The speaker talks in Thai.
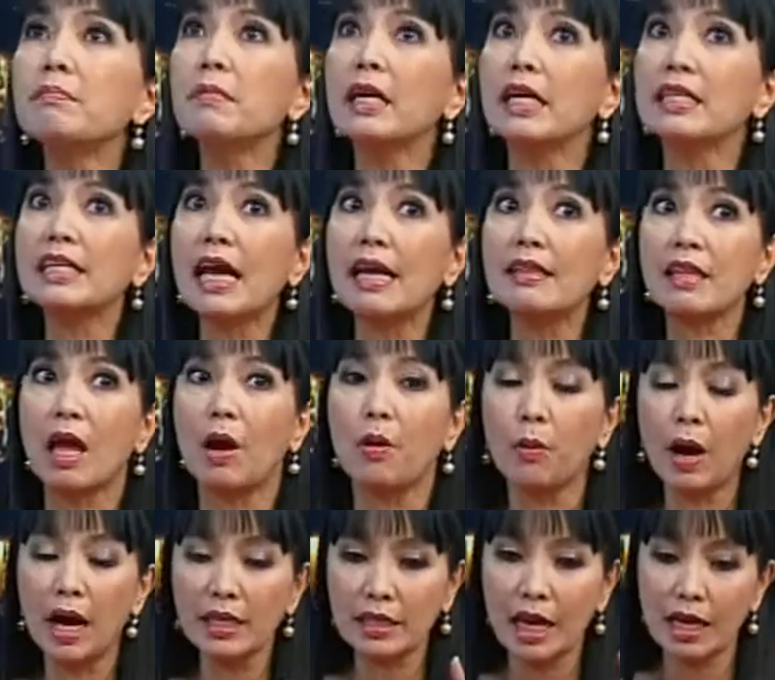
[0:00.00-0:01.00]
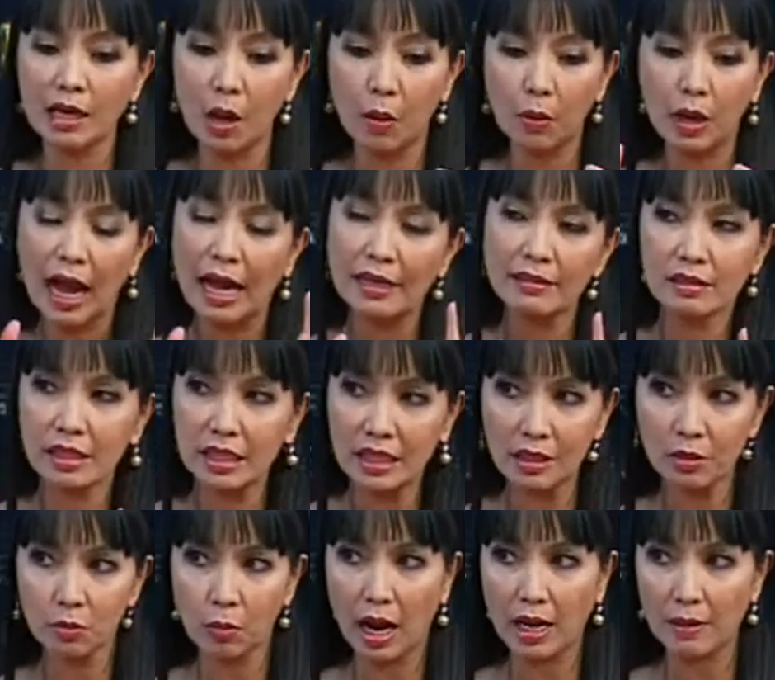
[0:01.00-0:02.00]
นเหมือนกันแต่ว่าถ้าเราคั้น
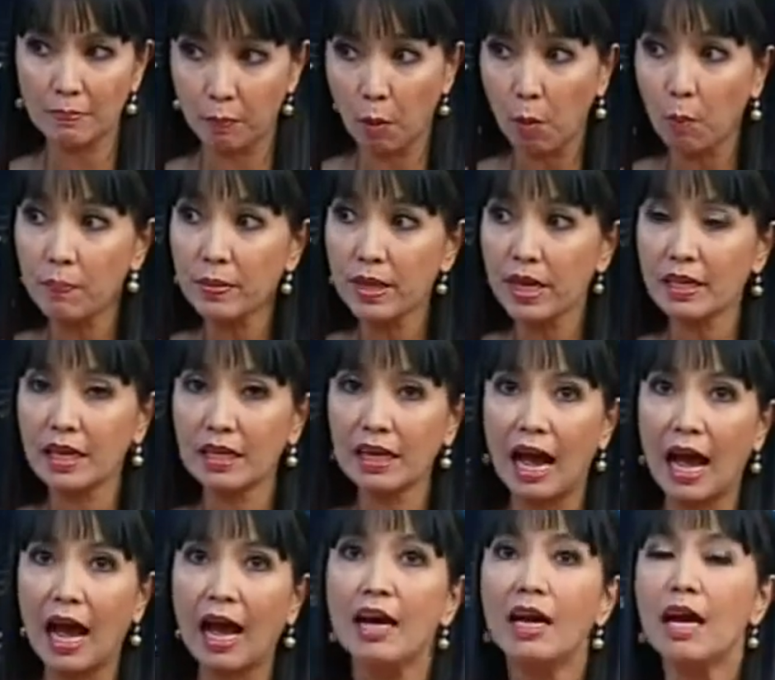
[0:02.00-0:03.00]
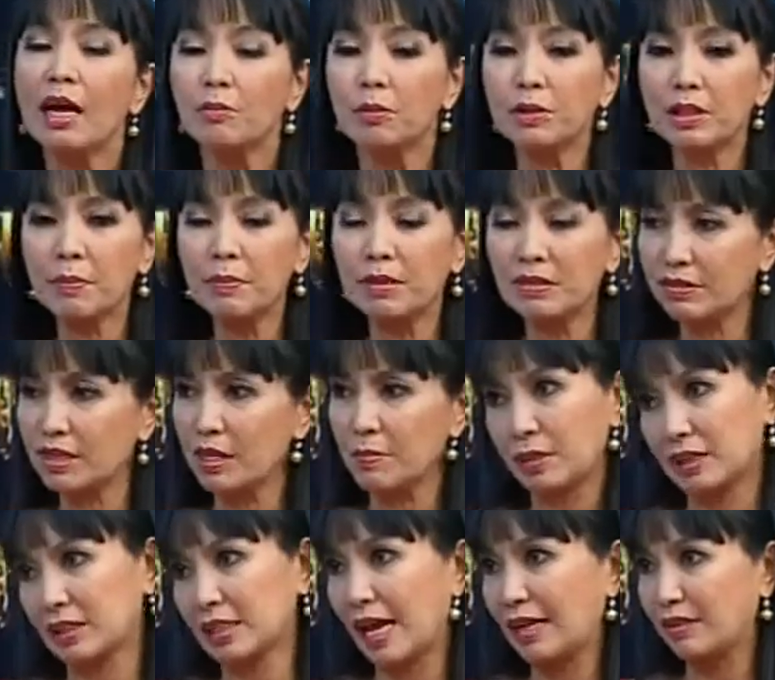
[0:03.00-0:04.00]
ทิ้งไว้ปุ๊บเนี่ยนะคะวิตามินซี
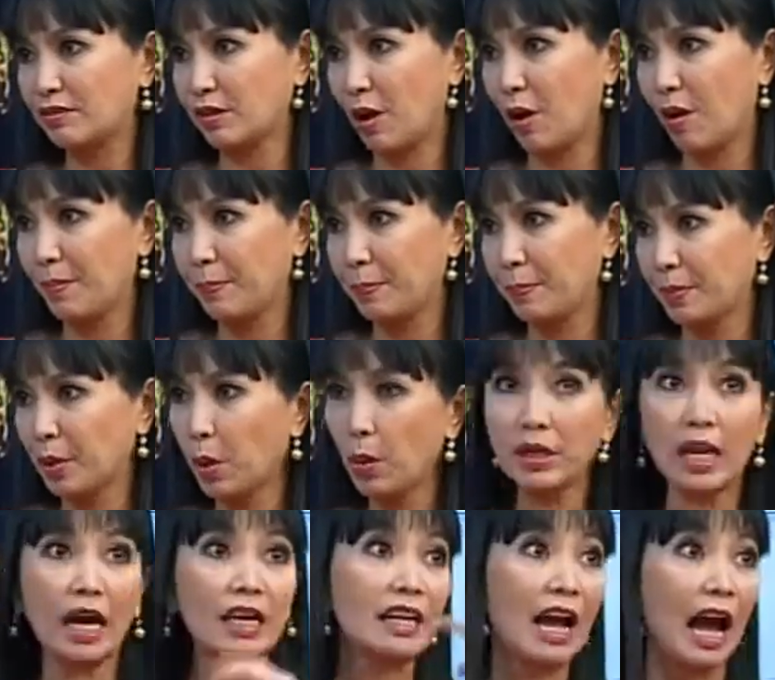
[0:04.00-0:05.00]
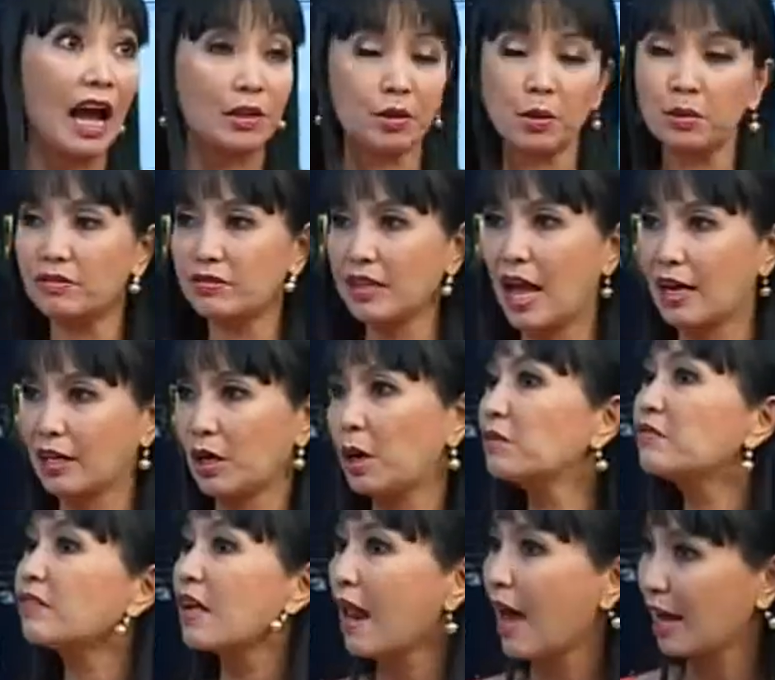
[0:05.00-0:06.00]
มันใจเสาะโดนอากาศโดนแสง
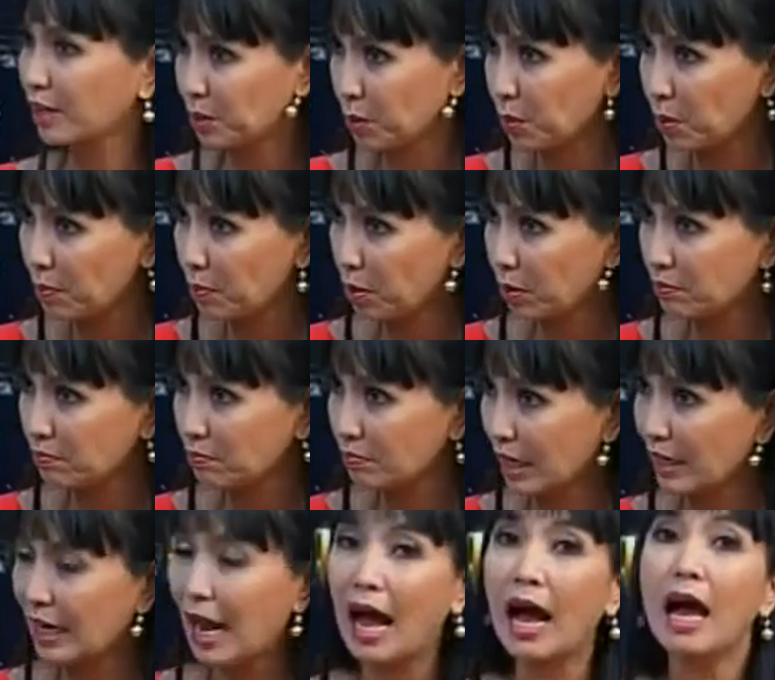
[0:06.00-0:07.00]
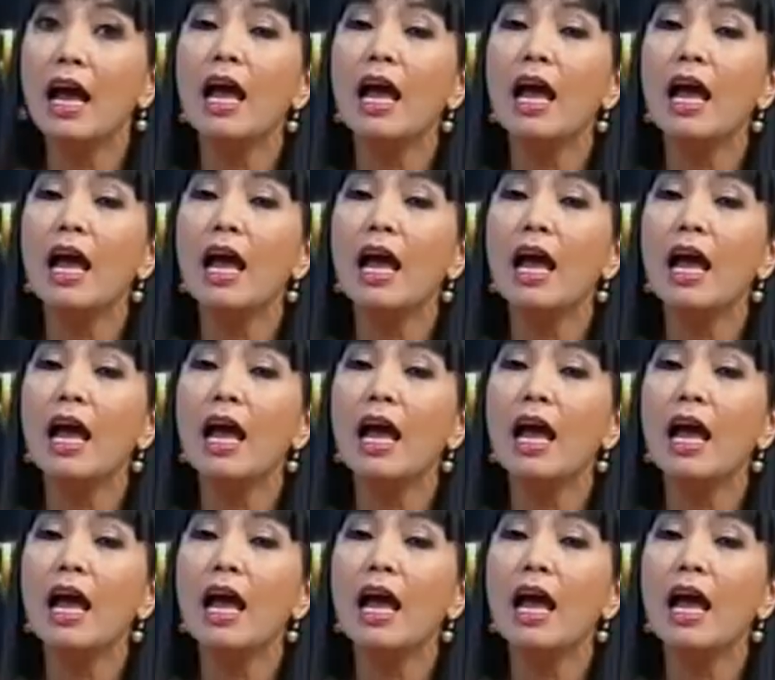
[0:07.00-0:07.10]
เข้าสลายตัวหมดนะคะ